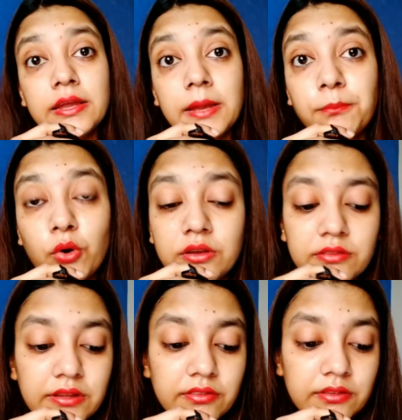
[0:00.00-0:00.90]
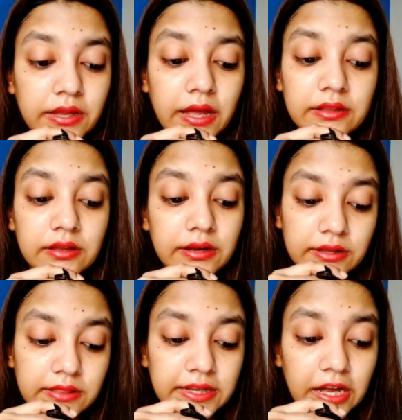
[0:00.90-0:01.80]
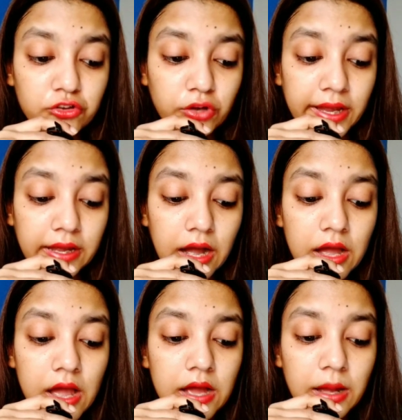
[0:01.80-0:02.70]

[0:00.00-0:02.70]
की policies के अंतर्गत दिया जाएगा